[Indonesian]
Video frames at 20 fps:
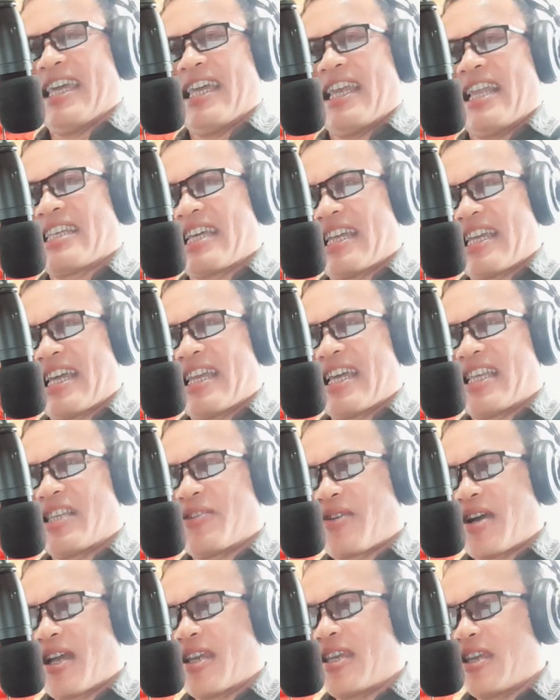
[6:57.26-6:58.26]
Di sana ada
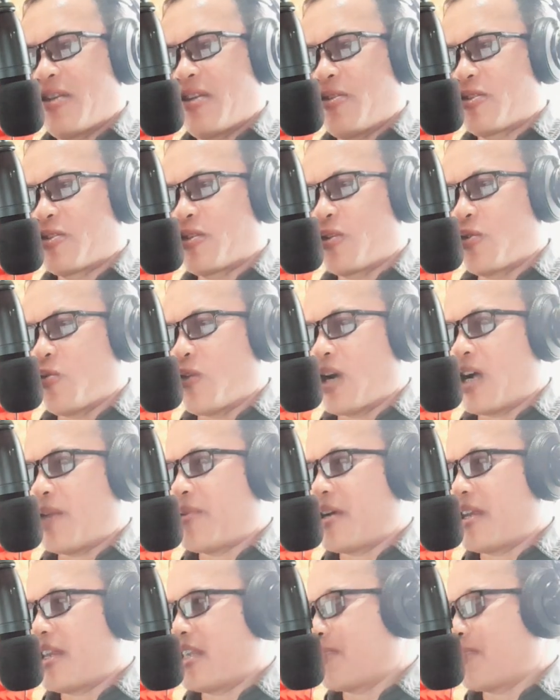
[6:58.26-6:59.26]
juga di dusun Wawan di